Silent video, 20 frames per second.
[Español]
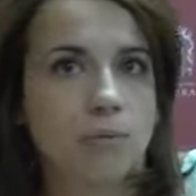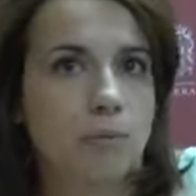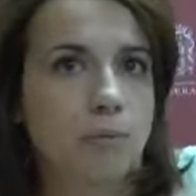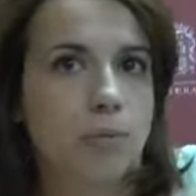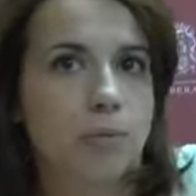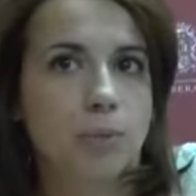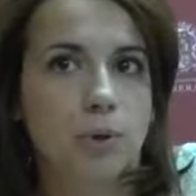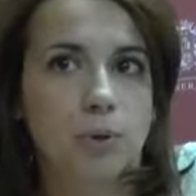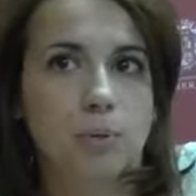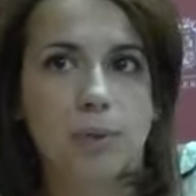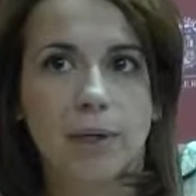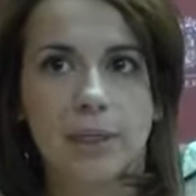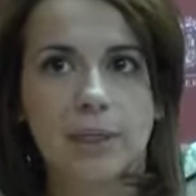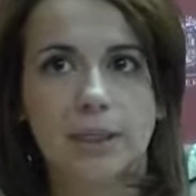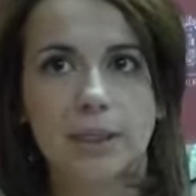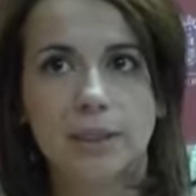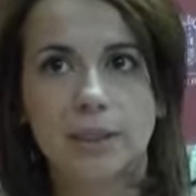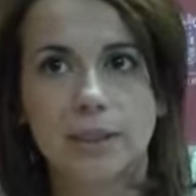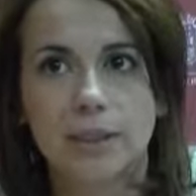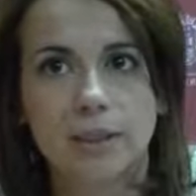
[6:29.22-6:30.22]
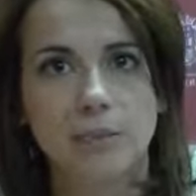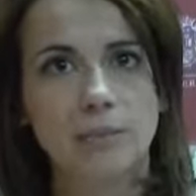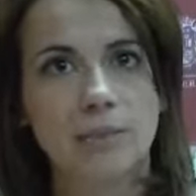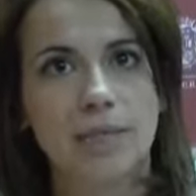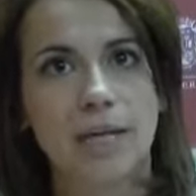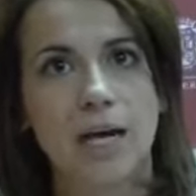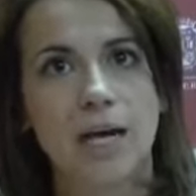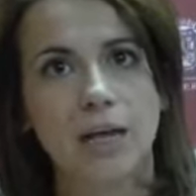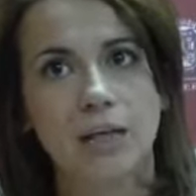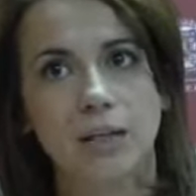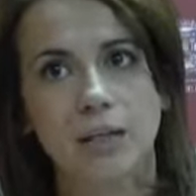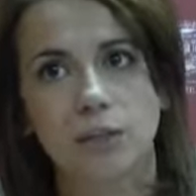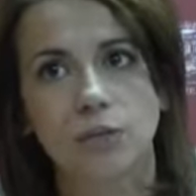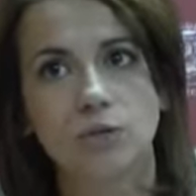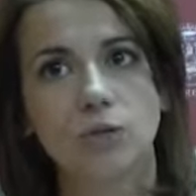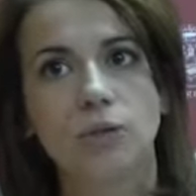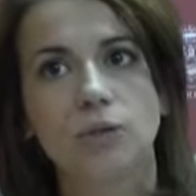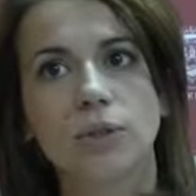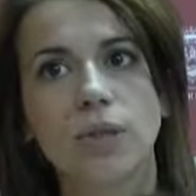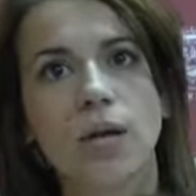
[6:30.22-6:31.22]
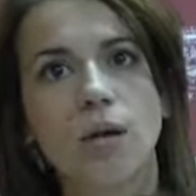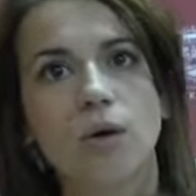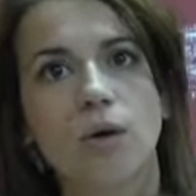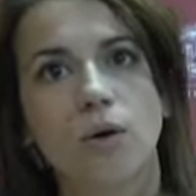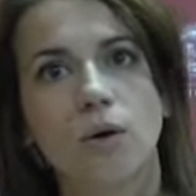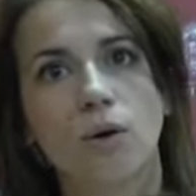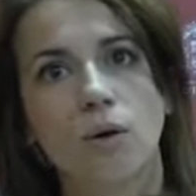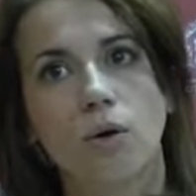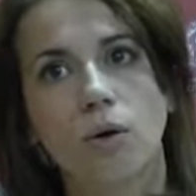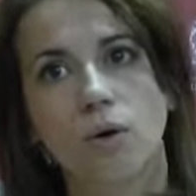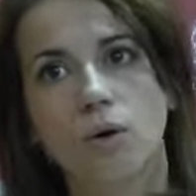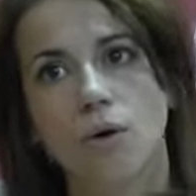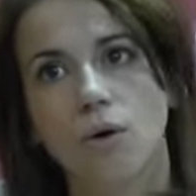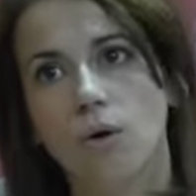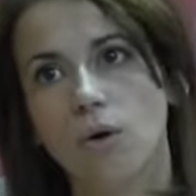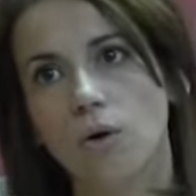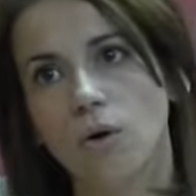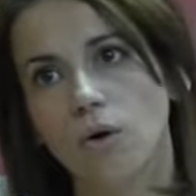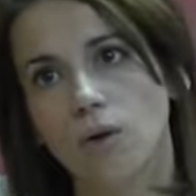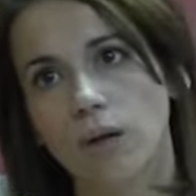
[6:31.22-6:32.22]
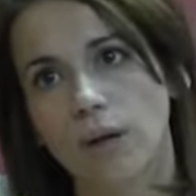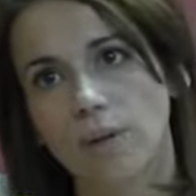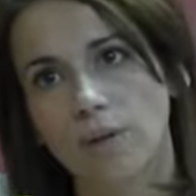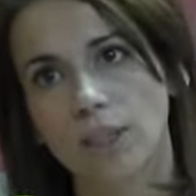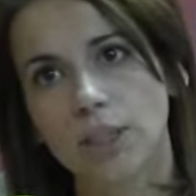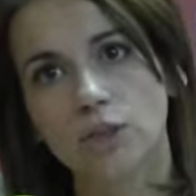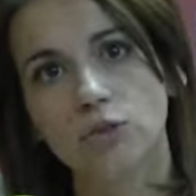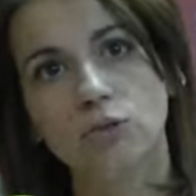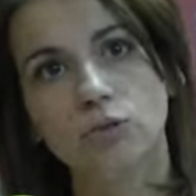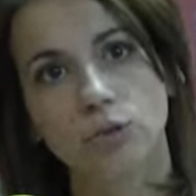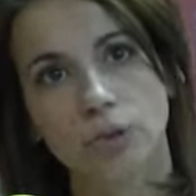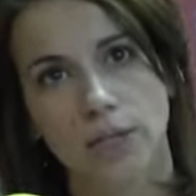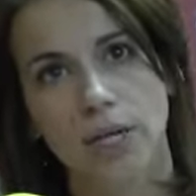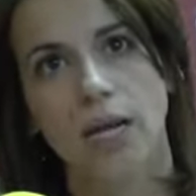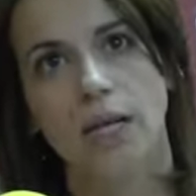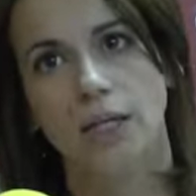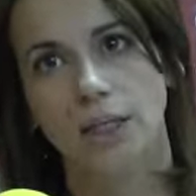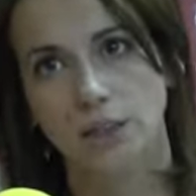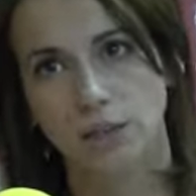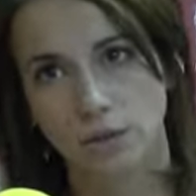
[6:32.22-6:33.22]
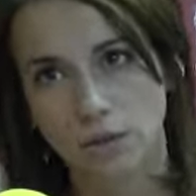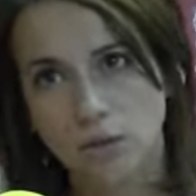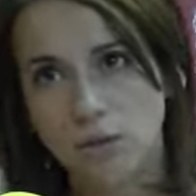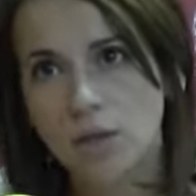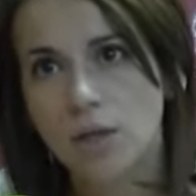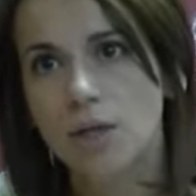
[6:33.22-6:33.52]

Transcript: por parte de determinadas industrias o, naves industriales. ¿no?